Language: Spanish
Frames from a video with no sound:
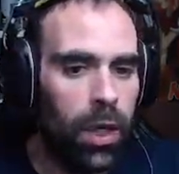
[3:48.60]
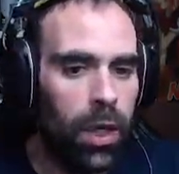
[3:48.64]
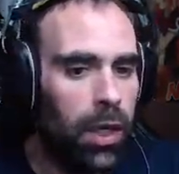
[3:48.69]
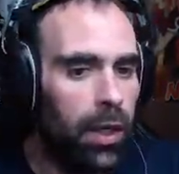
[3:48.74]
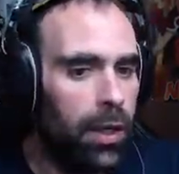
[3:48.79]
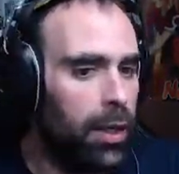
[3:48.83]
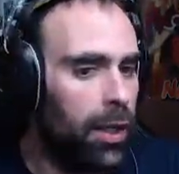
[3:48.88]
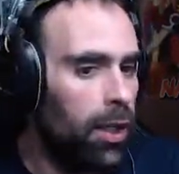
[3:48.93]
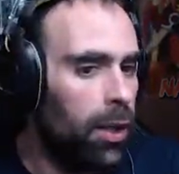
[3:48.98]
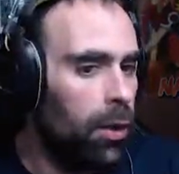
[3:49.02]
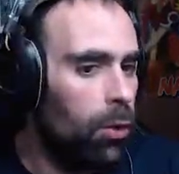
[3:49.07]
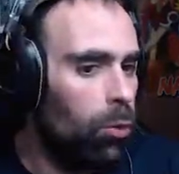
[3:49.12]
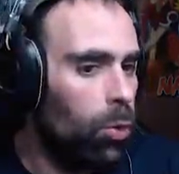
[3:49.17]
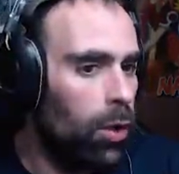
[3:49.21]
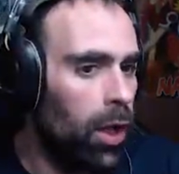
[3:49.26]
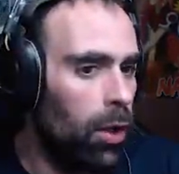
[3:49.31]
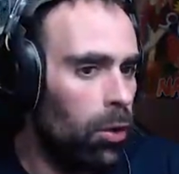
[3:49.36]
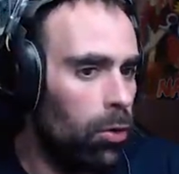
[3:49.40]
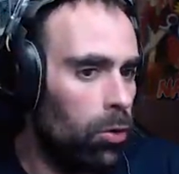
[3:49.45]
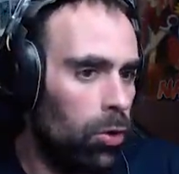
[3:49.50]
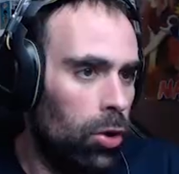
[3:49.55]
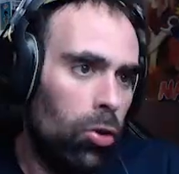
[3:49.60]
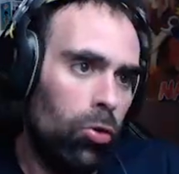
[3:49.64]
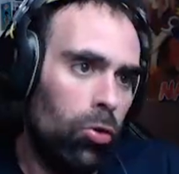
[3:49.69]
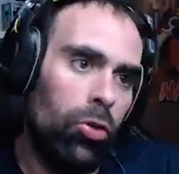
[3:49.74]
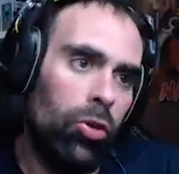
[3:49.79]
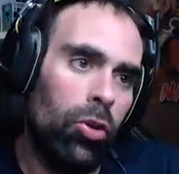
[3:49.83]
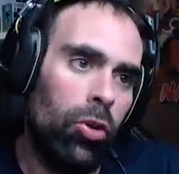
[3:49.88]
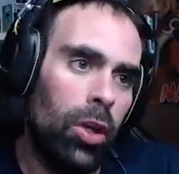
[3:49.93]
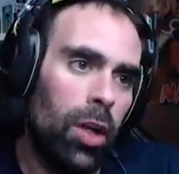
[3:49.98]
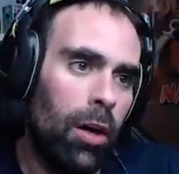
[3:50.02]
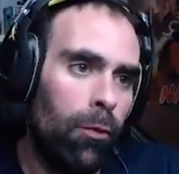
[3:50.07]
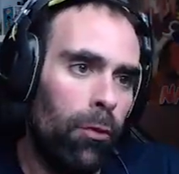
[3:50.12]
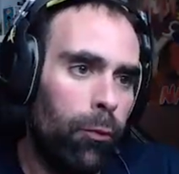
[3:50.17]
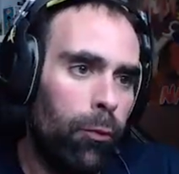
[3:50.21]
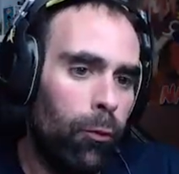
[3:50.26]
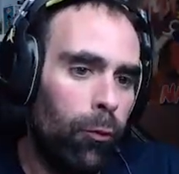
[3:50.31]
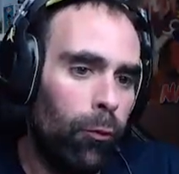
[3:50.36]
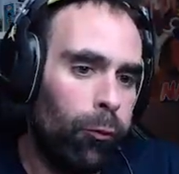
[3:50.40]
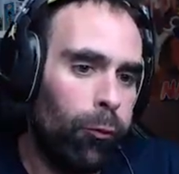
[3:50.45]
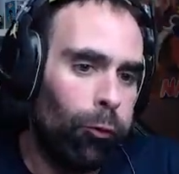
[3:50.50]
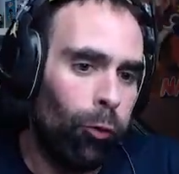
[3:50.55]
Hay que tener cuidado. Digo yo que la
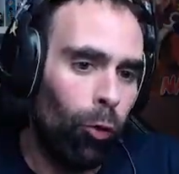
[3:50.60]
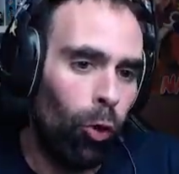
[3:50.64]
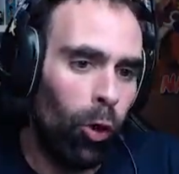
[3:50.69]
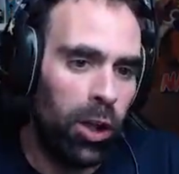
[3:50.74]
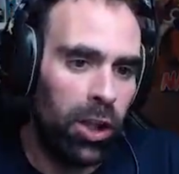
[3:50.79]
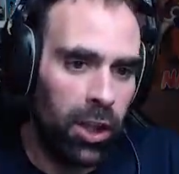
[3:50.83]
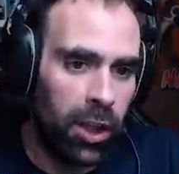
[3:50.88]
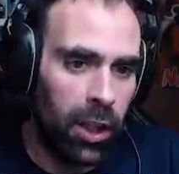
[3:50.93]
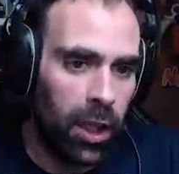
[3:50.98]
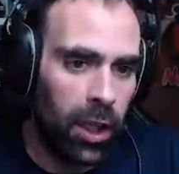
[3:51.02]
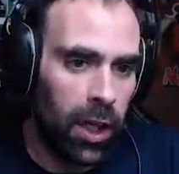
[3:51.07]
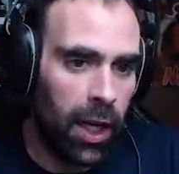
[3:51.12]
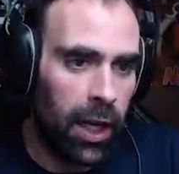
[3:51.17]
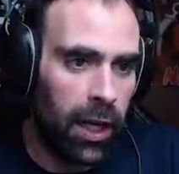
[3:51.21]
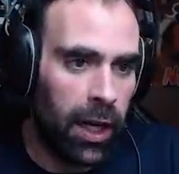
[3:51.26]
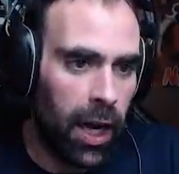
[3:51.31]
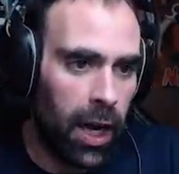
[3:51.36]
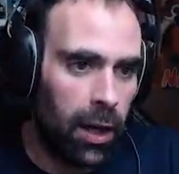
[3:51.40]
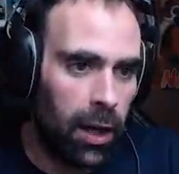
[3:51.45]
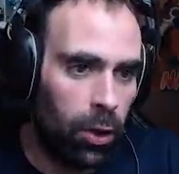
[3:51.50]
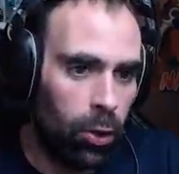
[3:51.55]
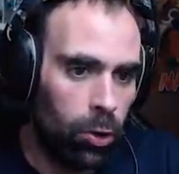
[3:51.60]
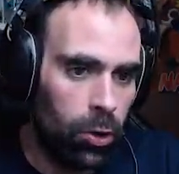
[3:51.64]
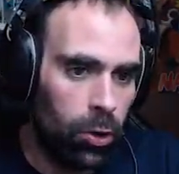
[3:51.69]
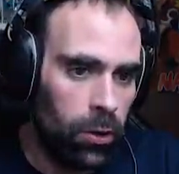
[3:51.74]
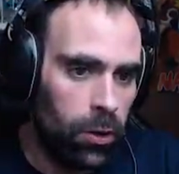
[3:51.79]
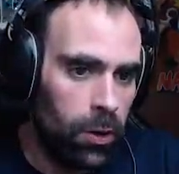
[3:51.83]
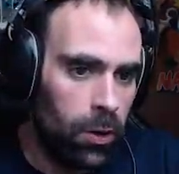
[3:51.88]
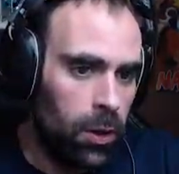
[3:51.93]
fuente hará algo, ¿no?